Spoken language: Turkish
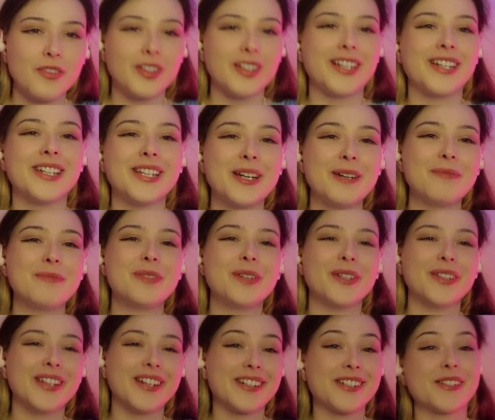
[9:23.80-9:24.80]

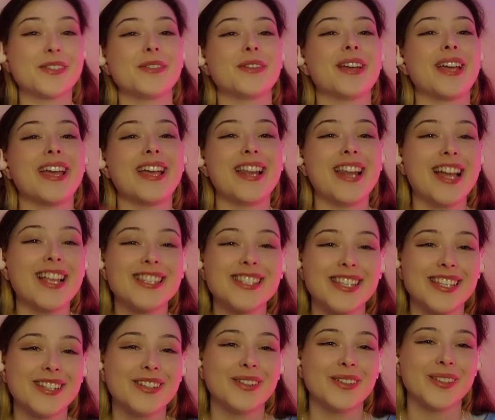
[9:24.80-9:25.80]
yapıyorlar. Çok
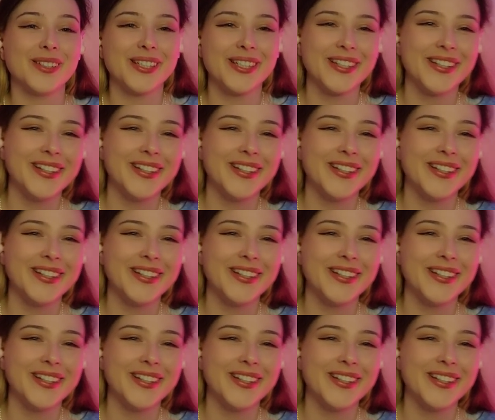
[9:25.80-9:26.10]
eğlenceli oluyor